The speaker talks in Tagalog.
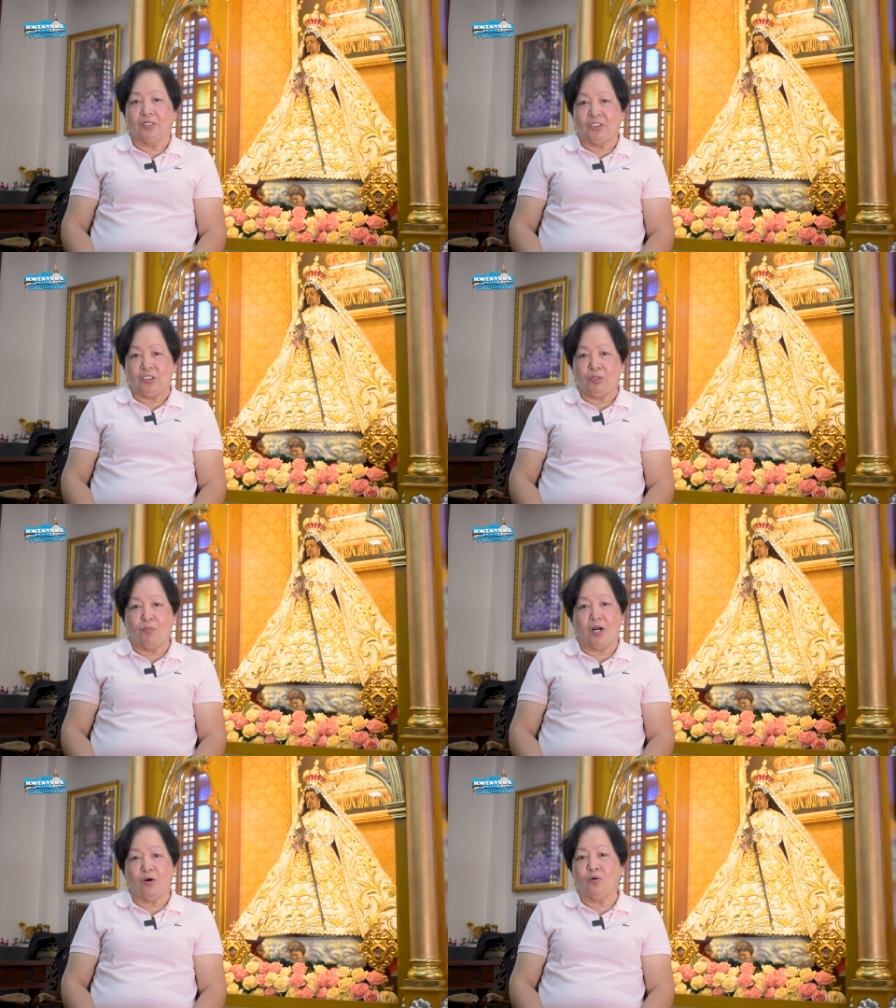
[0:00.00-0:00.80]

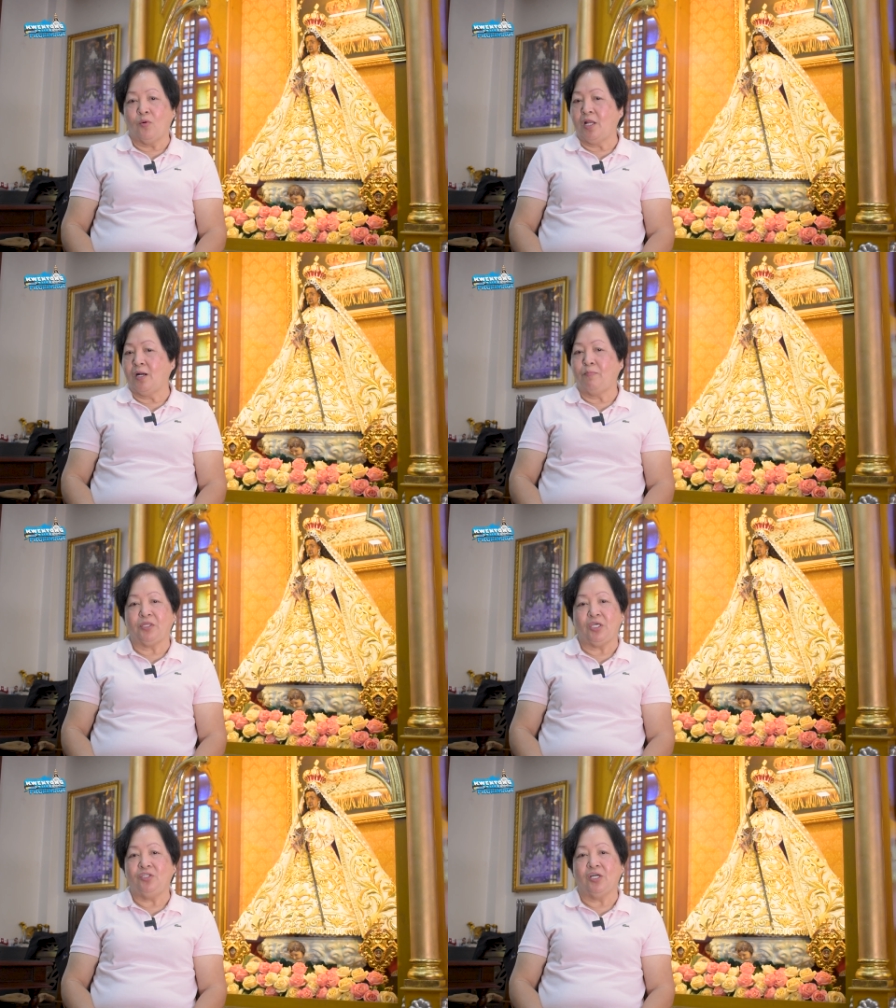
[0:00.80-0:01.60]
nagsisimba ako, walang
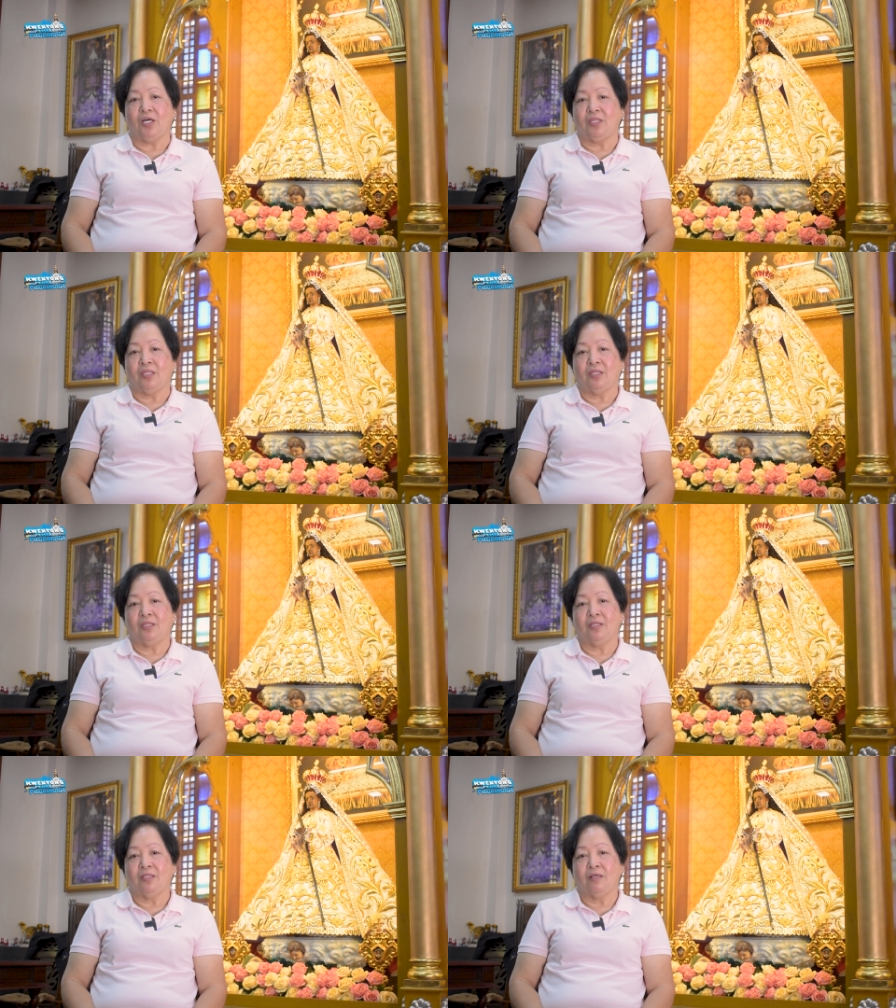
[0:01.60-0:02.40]
patid yan.
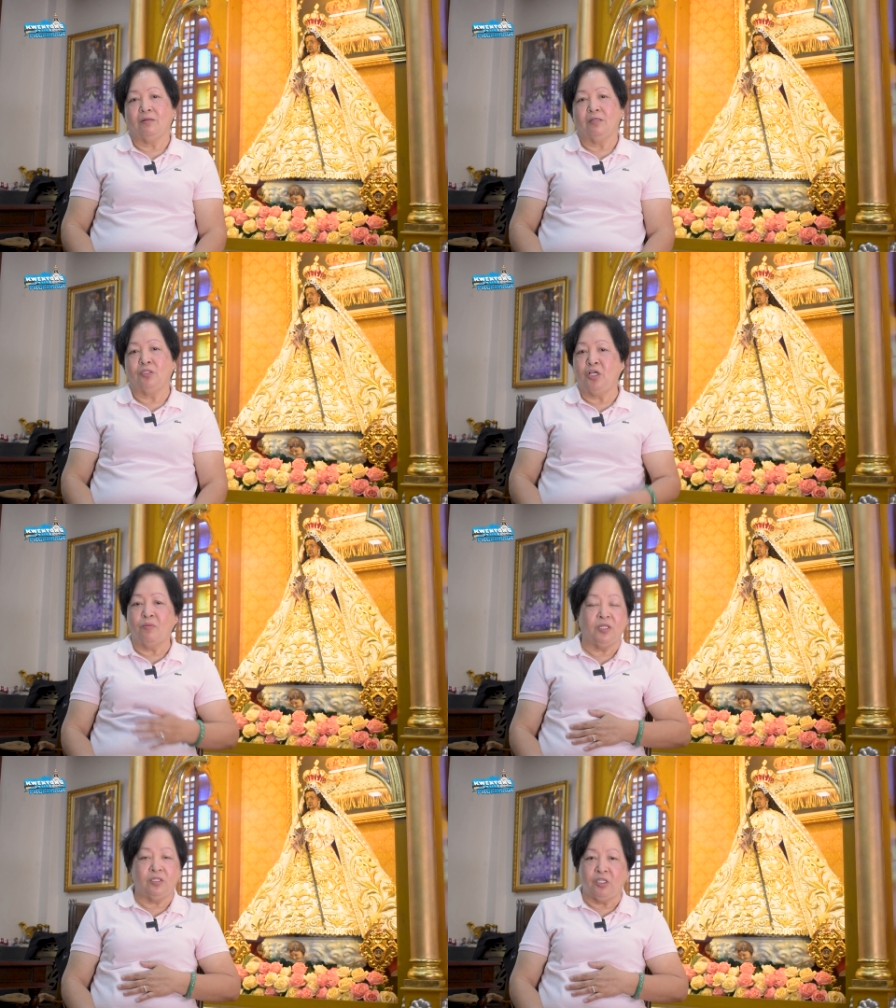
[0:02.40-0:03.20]
Hindi
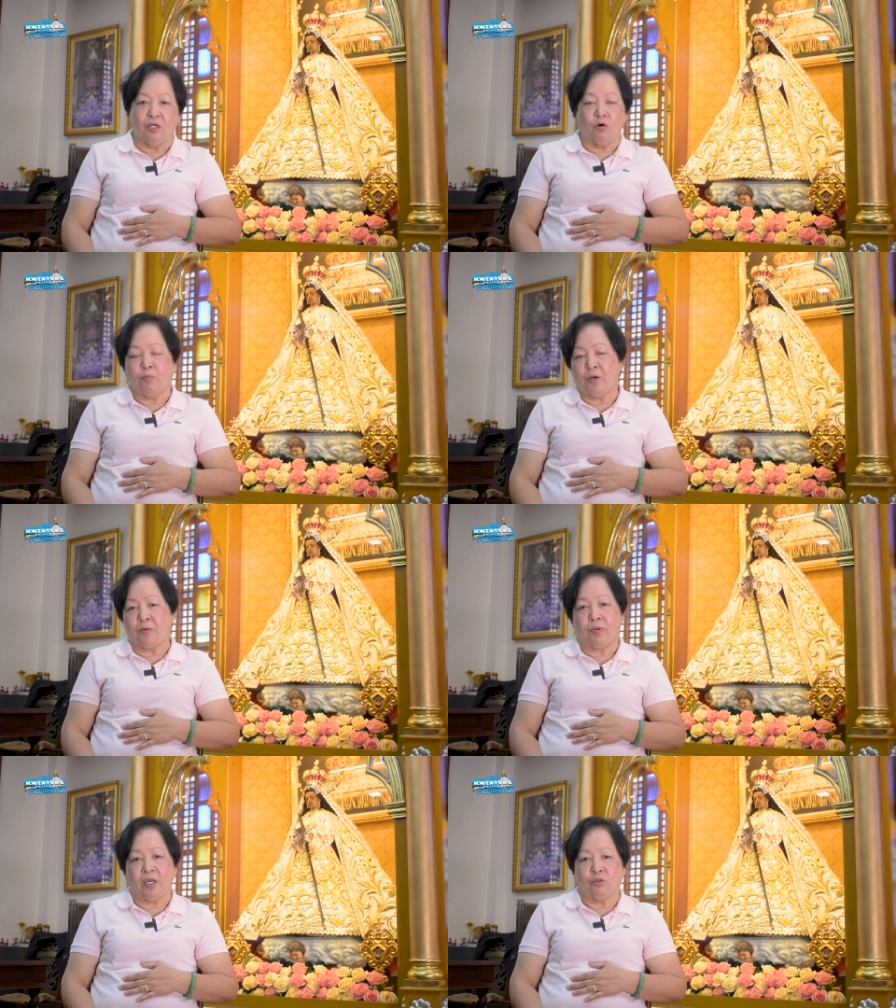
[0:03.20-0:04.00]
naman din ako
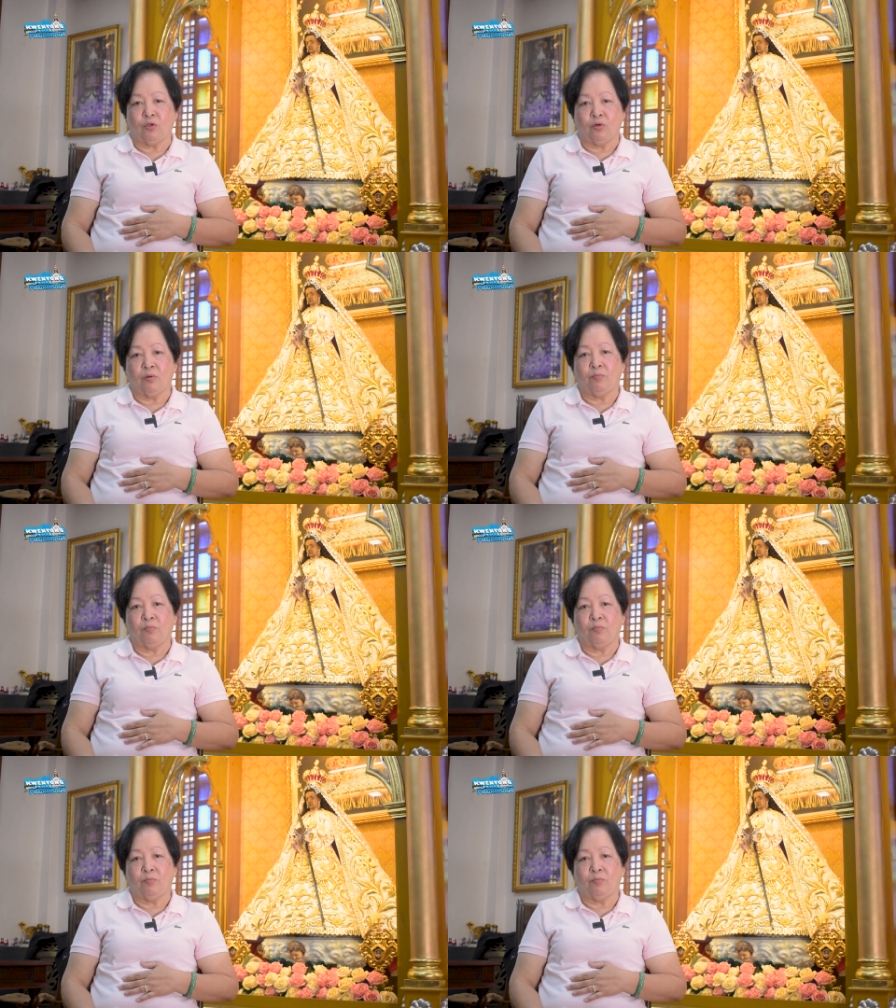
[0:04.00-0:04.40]
perfecto.